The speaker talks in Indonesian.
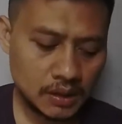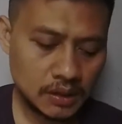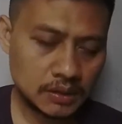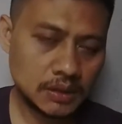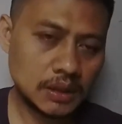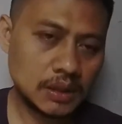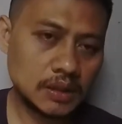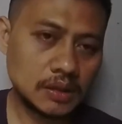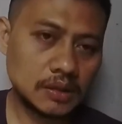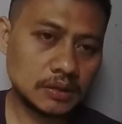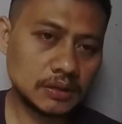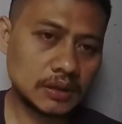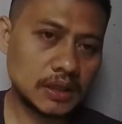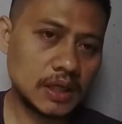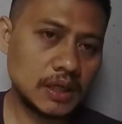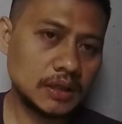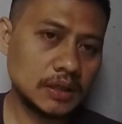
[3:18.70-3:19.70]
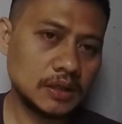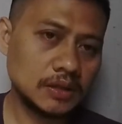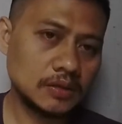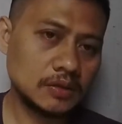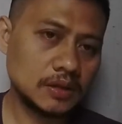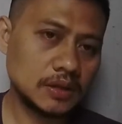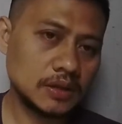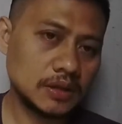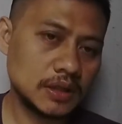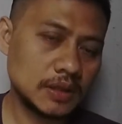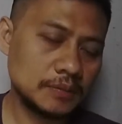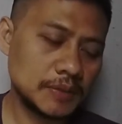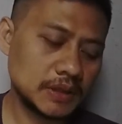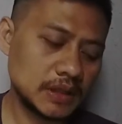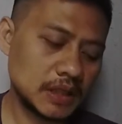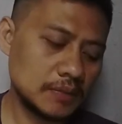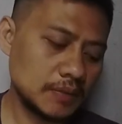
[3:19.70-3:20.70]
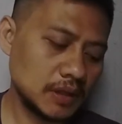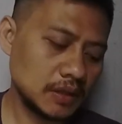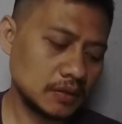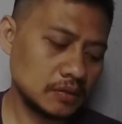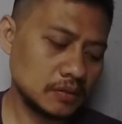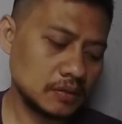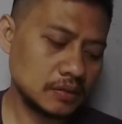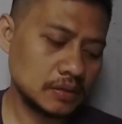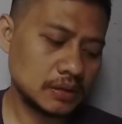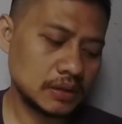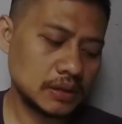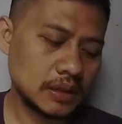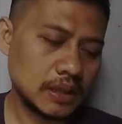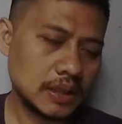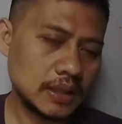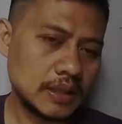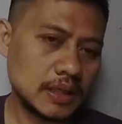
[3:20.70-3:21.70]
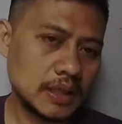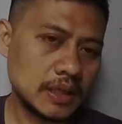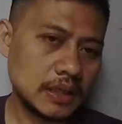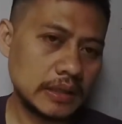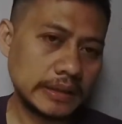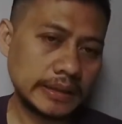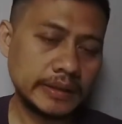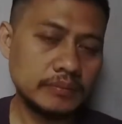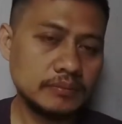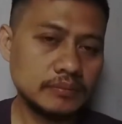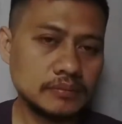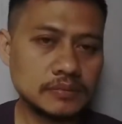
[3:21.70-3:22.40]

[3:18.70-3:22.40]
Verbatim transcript: dari kedokteran kita yang pertama itu ada krim